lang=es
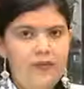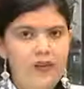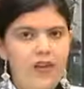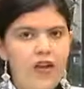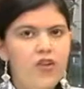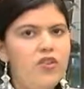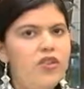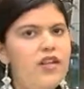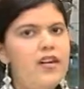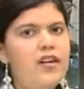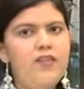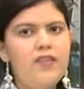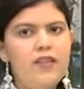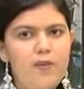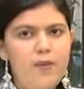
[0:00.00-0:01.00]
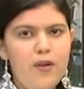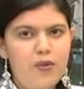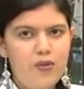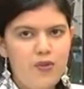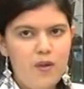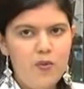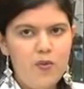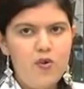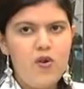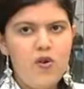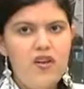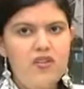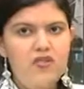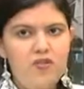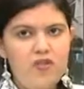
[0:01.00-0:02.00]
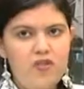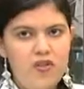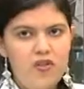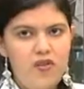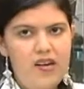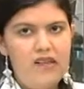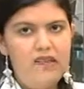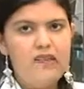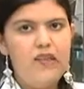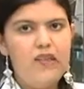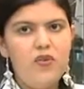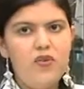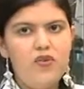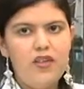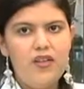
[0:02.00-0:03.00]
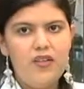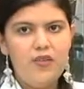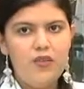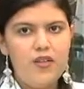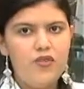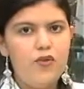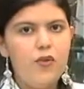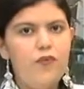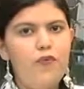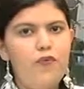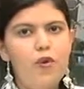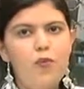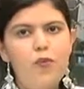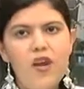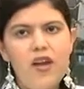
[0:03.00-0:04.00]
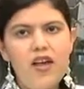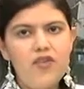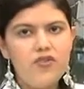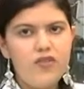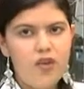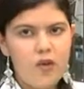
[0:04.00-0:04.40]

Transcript: En Opticaribe también contamos con gran surtido de lentes de contacto que son formulados y